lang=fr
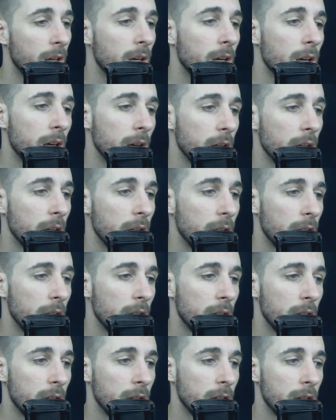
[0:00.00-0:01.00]

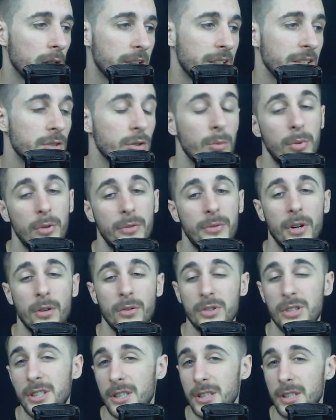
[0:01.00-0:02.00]
Euh, qu'est-ce qu'on peut faire
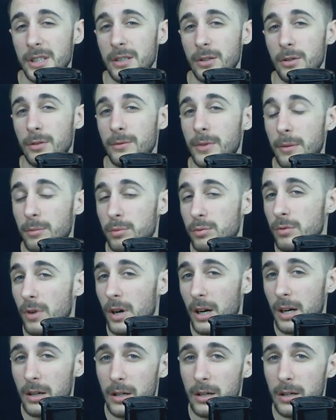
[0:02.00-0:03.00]
aussi On va
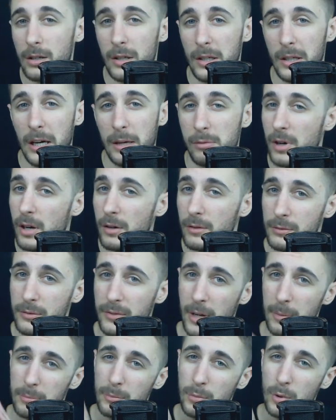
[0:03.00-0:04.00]
pouvoir euh, avoir une
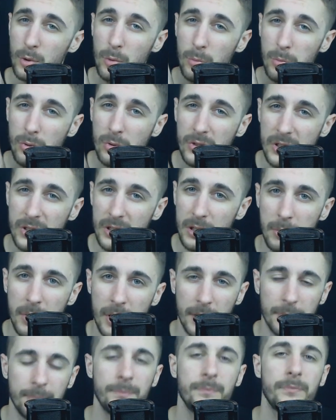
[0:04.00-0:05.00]
vape beaucoup plus
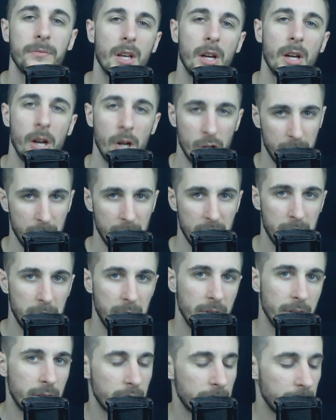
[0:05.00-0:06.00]
ciblée. Je
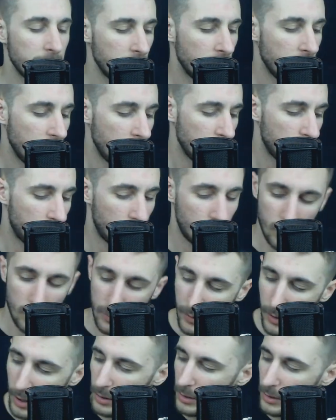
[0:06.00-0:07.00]
m'explique.
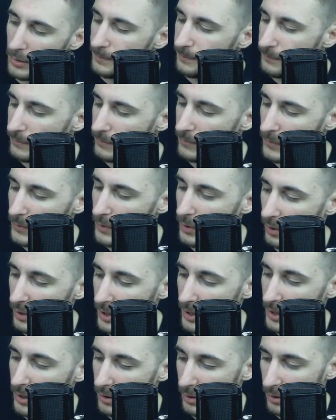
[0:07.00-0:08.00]
Souvent, dans
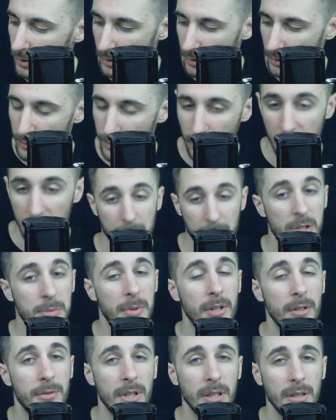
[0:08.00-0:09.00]
les, euh, dans les
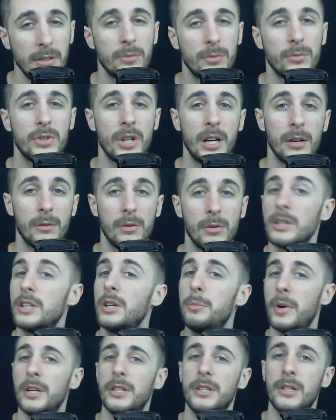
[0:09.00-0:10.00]
préfaites, vous allez avoir
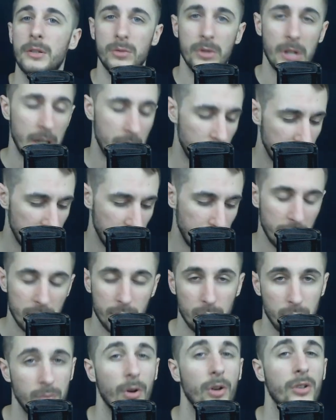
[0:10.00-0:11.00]
des paliers. Vous allez avoir des mèches
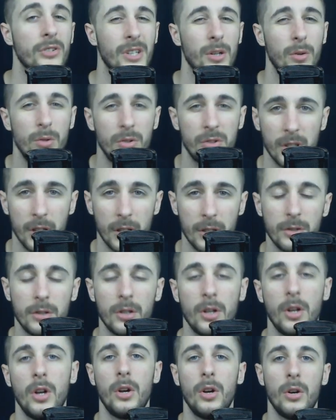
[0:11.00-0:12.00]
souvent en
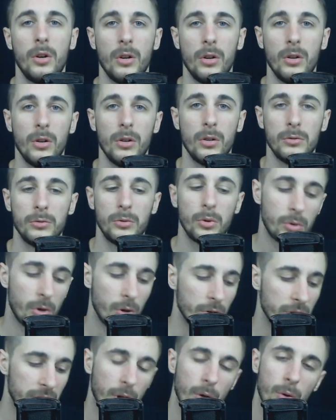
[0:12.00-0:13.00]
0,5,
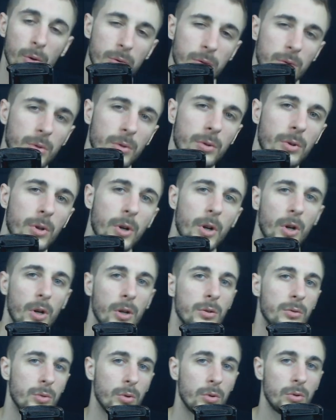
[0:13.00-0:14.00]
d'autres en 0,2,
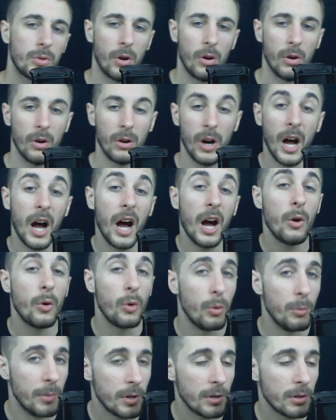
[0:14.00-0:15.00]
d'autres en 1
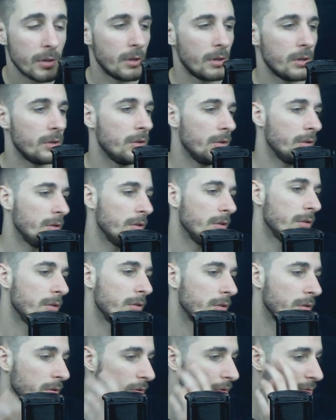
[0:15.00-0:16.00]
ohm.
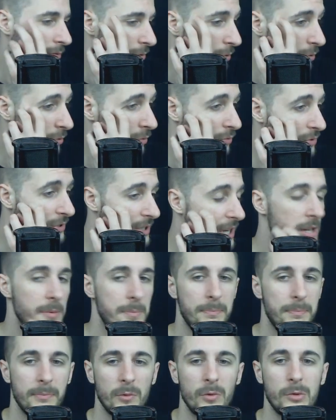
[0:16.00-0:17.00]
donc vous
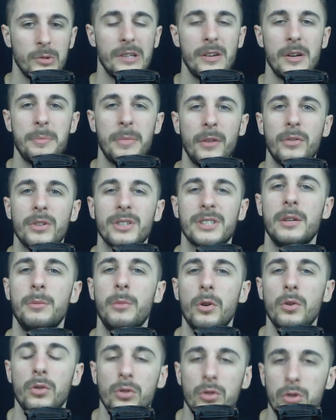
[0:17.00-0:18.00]
n'avez vous pas
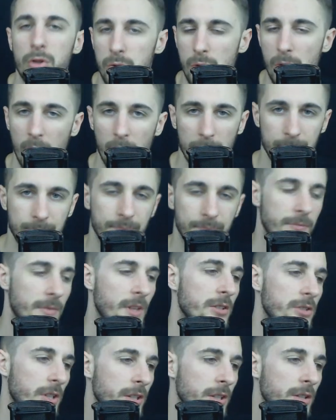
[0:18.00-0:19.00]
forcément le choix.
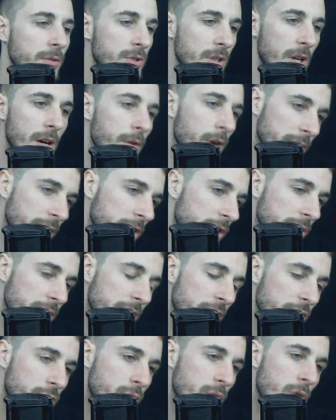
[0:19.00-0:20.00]
C'est-à-dire que vous allez avoir
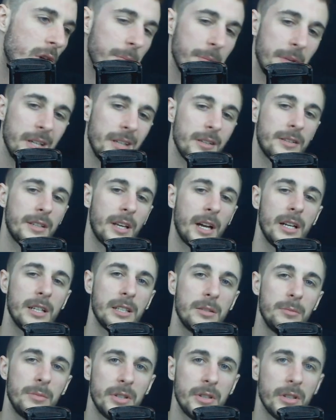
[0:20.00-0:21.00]
des choix, mais très
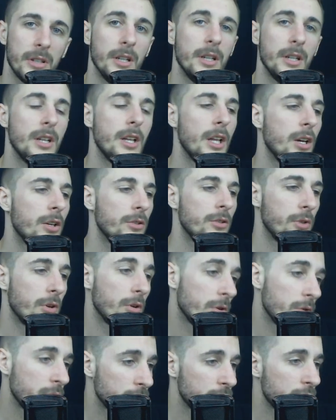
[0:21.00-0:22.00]
limités. Dans
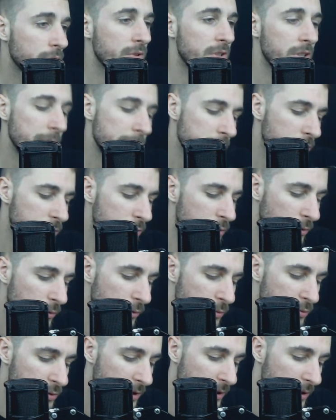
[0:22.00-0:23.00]
le reconstructible, ce que
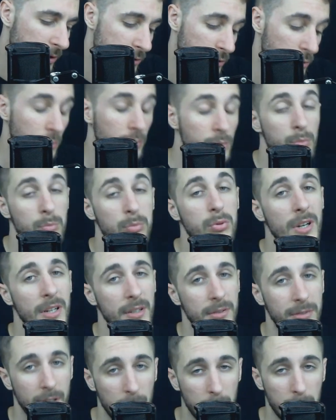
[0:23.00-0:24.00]
vous, pouvez, ce que vous
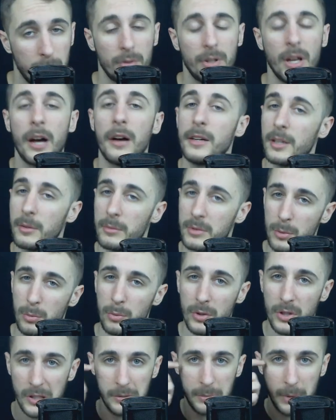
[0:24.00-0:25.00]
pourrez faire plus tard avec un petit
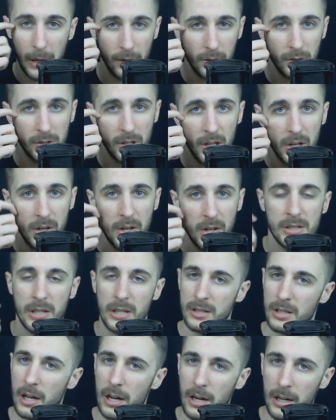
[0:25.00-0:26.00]
peu d'expérience,
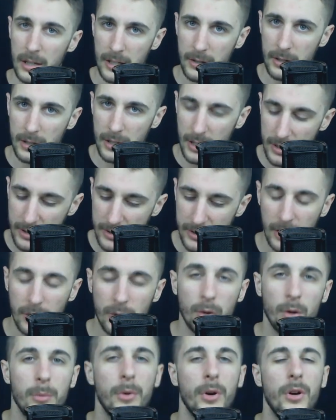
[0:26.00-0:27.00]
ça sera
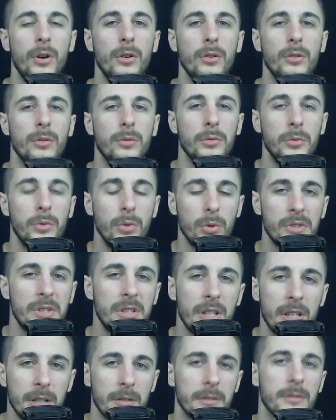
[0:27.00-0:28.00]
exactement
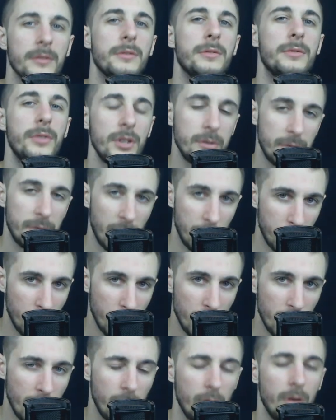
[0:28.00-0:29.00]
doser votre
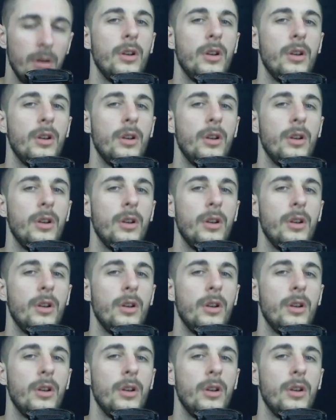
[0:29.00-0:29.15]
vapeur